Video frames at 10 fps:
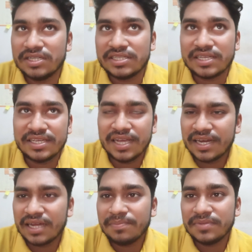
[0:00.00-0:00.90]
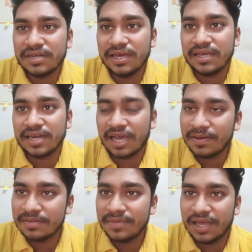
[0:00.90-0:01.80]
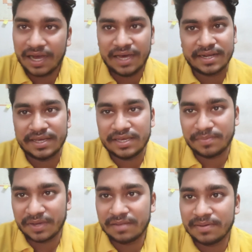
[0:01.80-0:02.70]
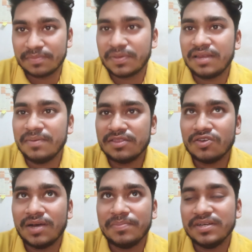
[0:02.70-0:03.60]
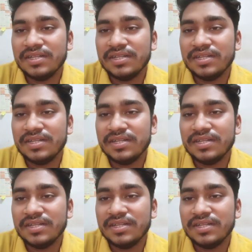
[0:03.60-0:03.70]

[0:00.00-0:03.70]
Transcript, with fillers: जैसा कि अगर आप इलाहाबाद में आ रहे हैं पहली बात पहली बात तो आप